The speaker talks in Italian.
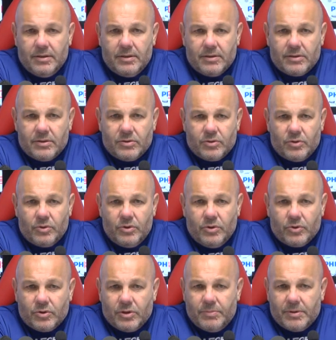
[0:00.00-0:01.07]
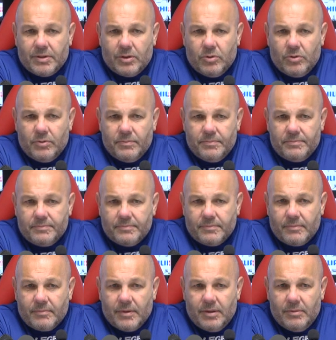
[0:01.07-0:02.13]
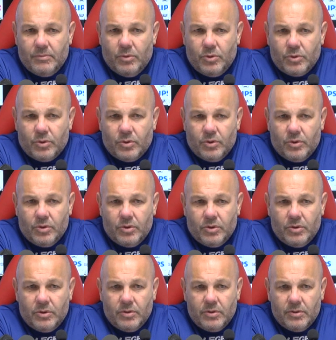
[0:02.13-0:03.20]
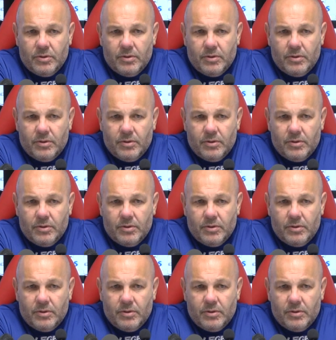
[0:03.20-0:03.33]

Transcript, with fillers: sono, io sono sempre stato molto